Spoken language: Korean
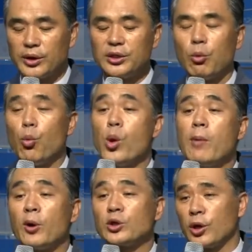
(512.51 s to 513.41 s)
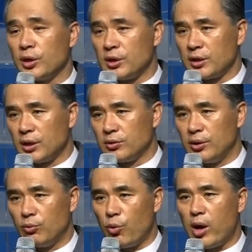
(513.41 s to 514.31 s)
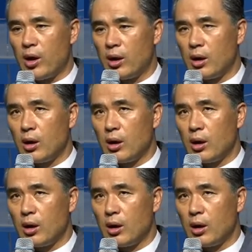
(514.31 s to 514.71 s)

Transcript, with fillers: 근데 왜 버텨야 되냐, 이거야. 왜?